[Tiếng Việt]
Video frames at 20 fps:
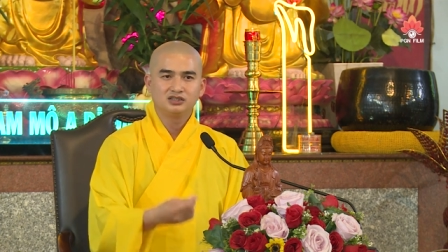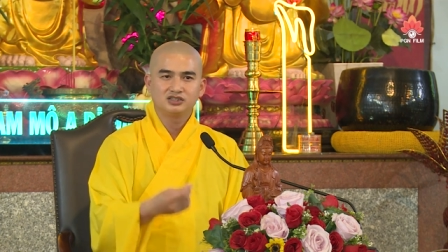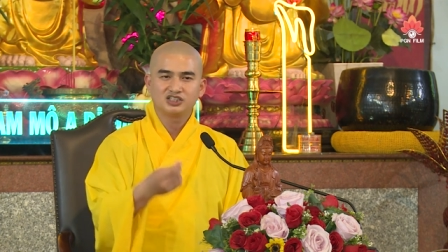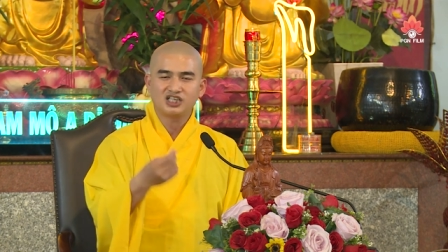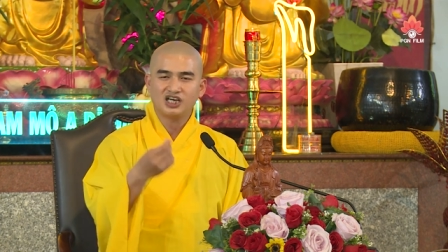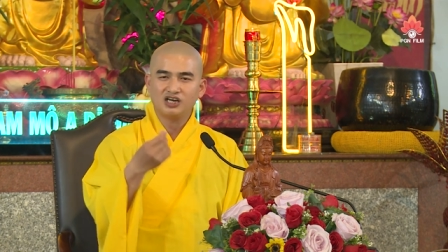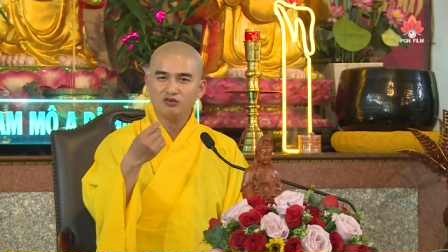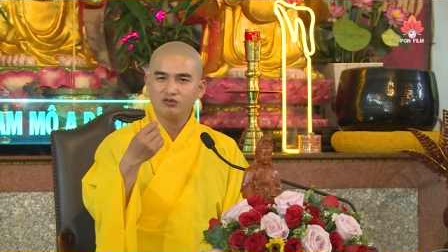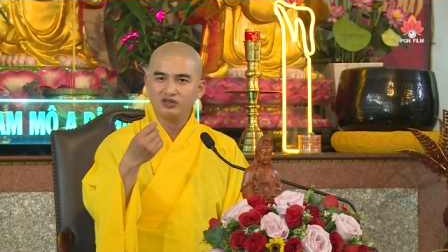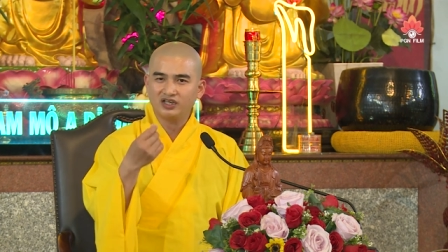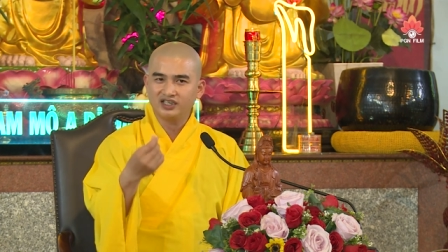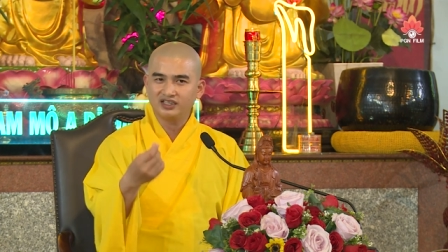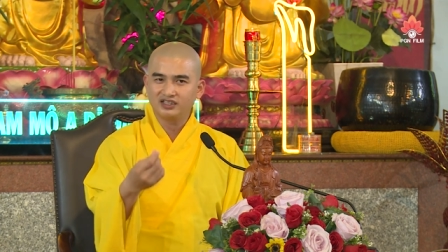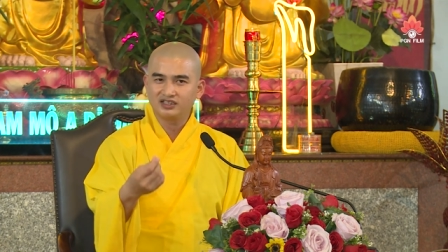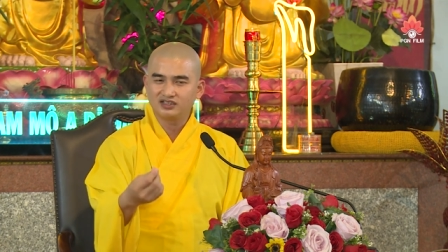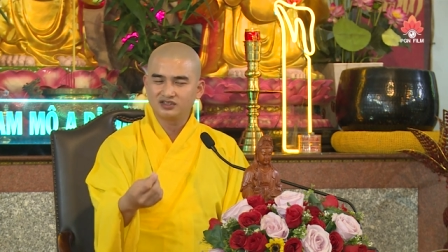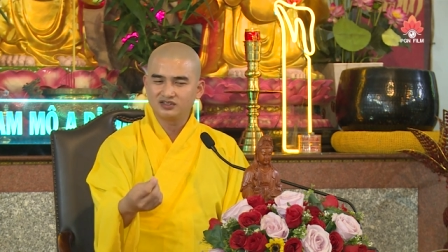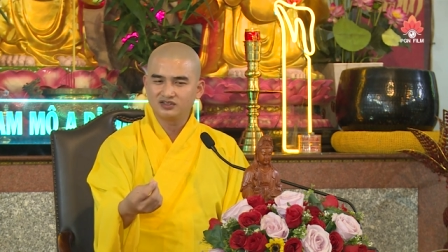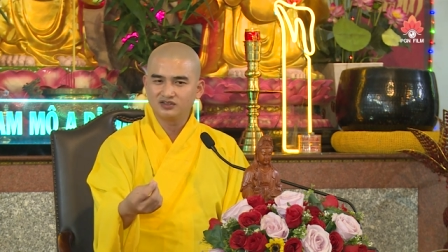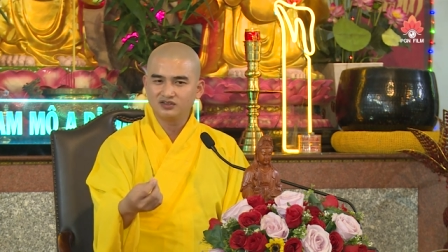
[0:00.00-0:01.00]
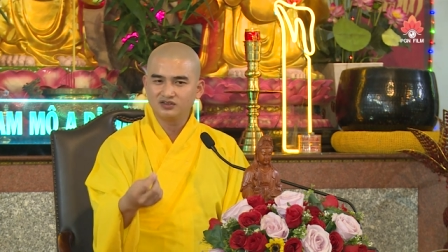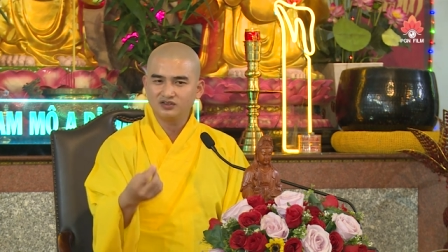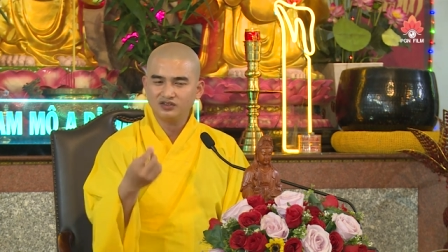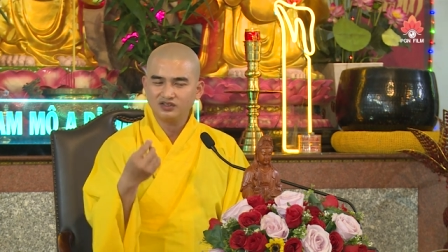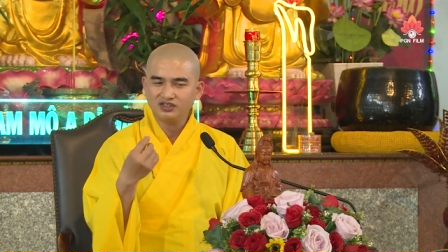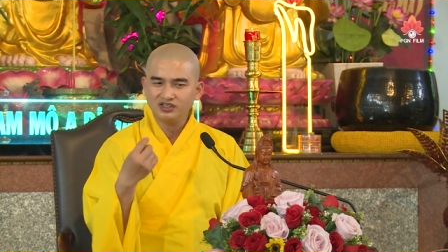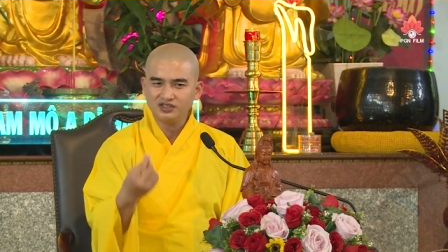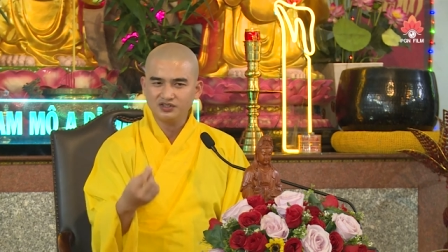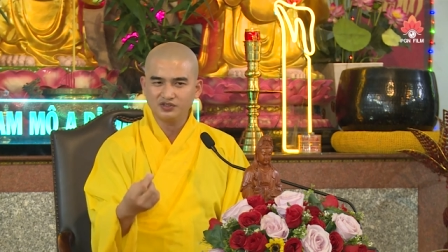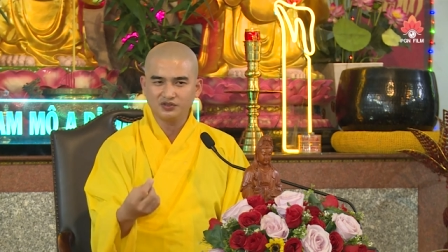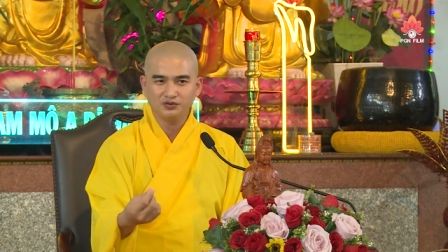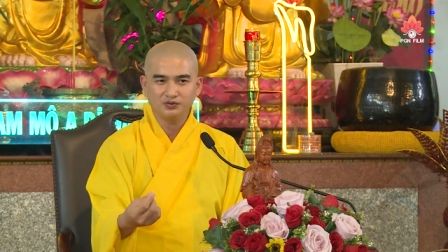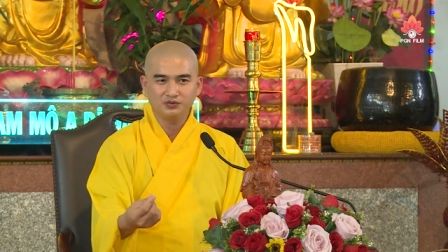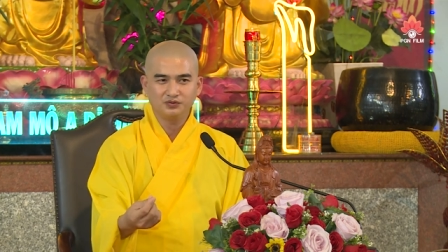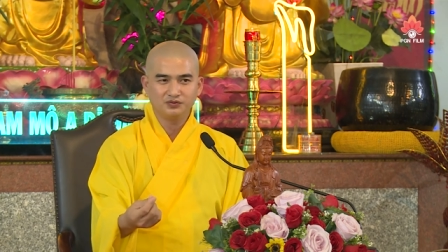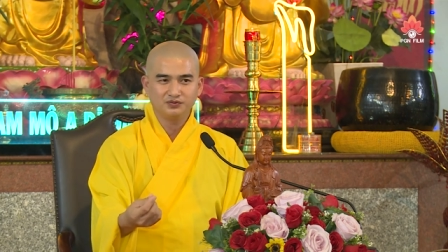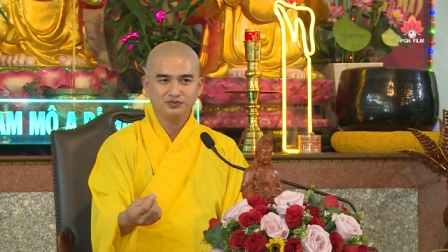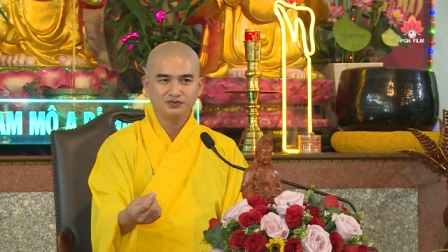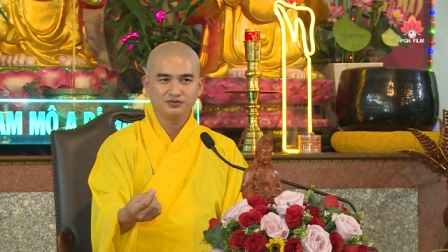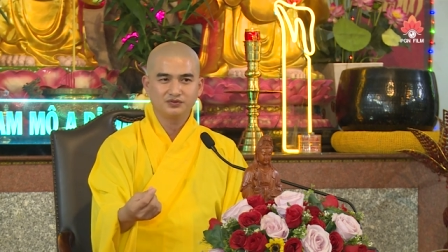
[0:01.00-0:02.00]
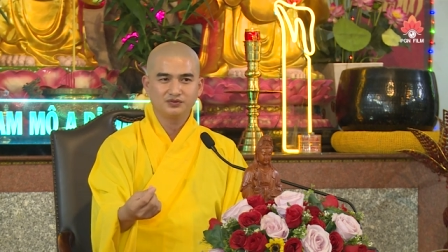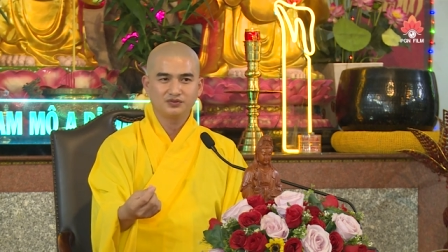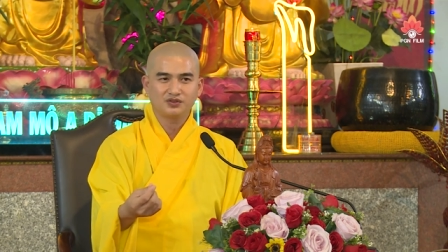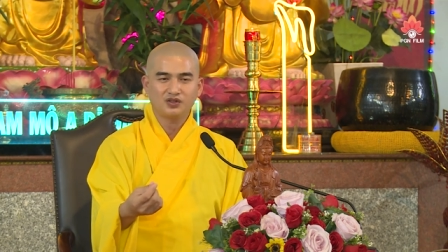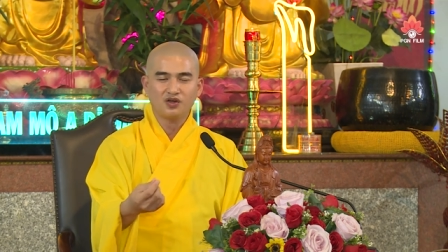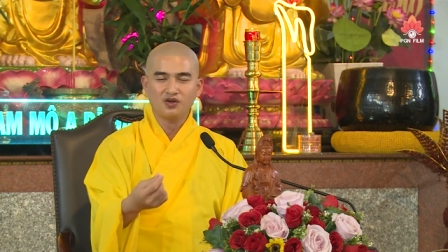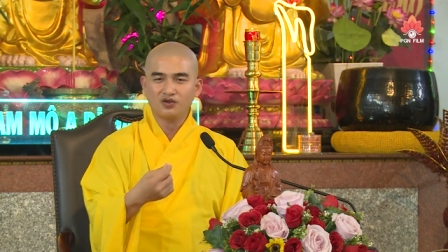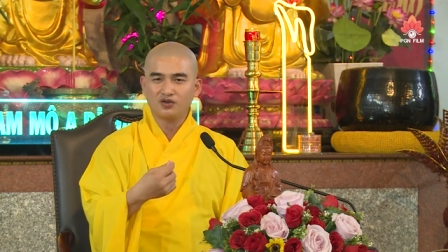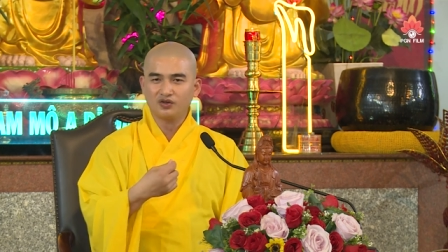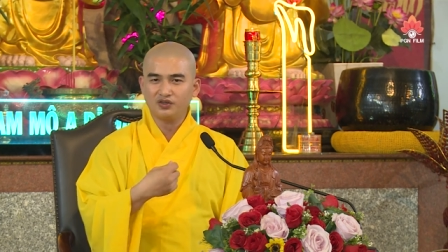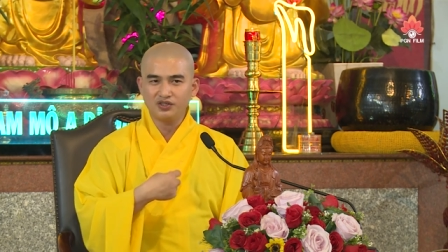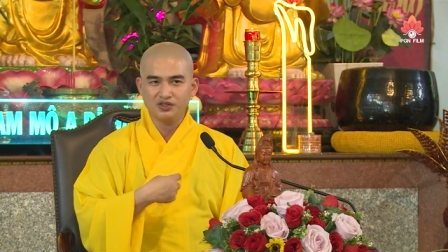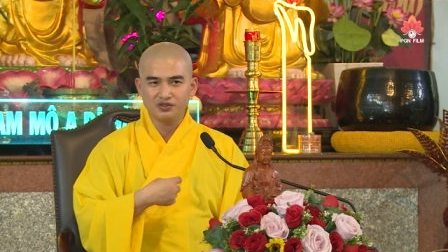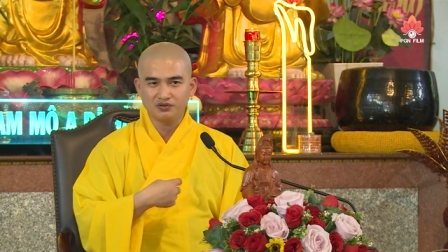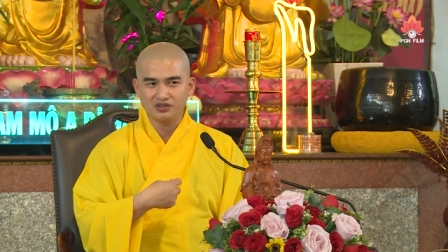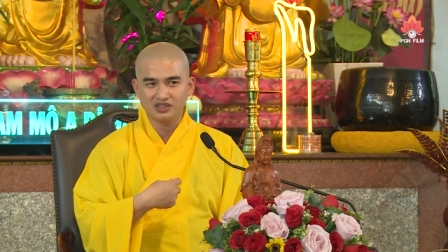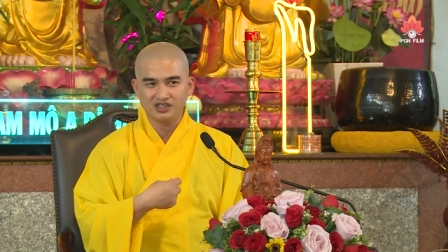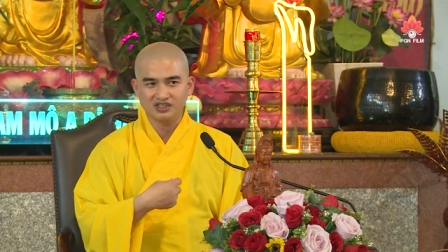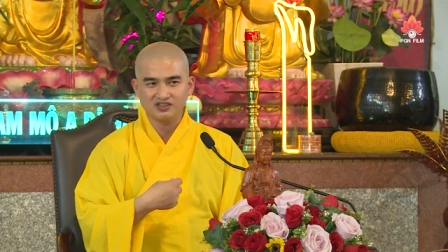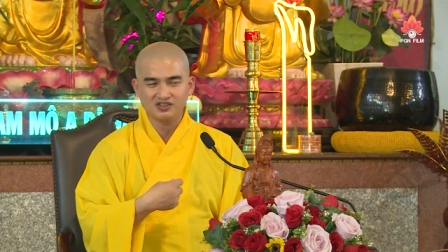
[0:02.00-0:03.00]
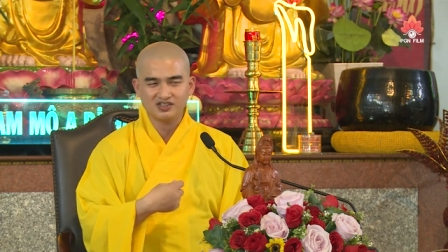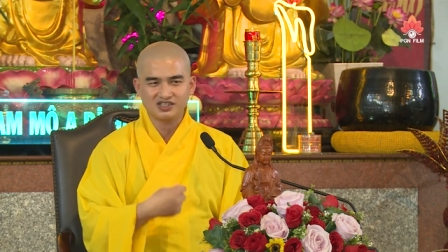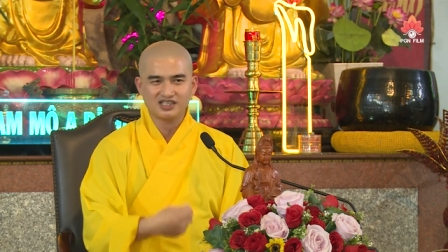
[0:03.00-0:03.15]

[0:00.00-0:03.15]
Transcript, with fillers: sau này tôi nói thí dụ tôi có điều gì đó